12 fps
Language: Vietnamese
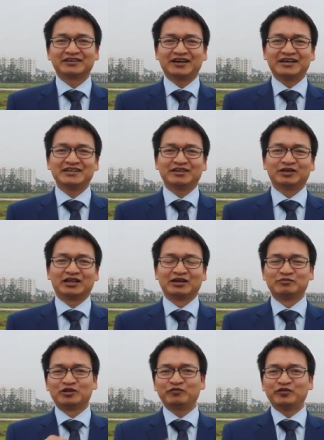anh chị có thể
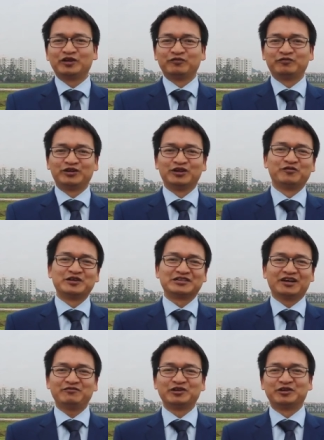tìm hướng video phía
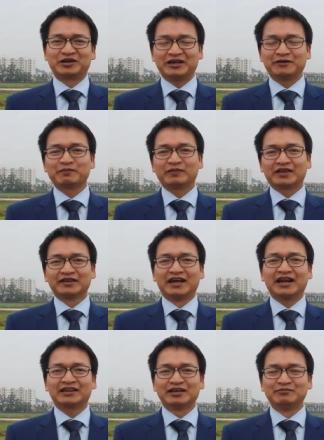dưới video này
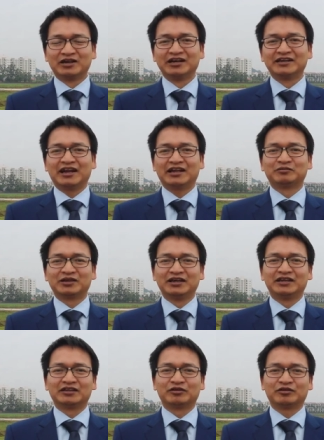để lại tìm đường link để thông
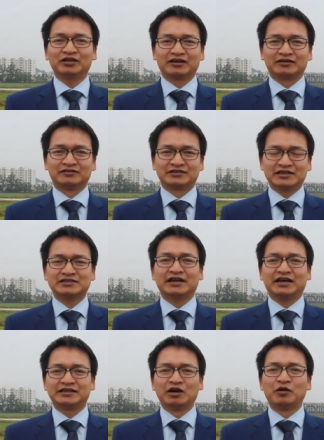tin, thì tôi có thể chia
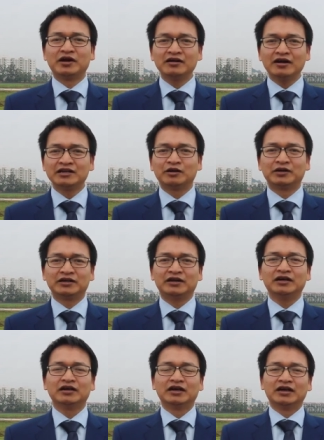sẻ nhiều hơn
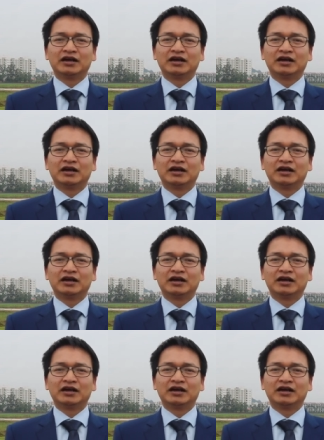nữa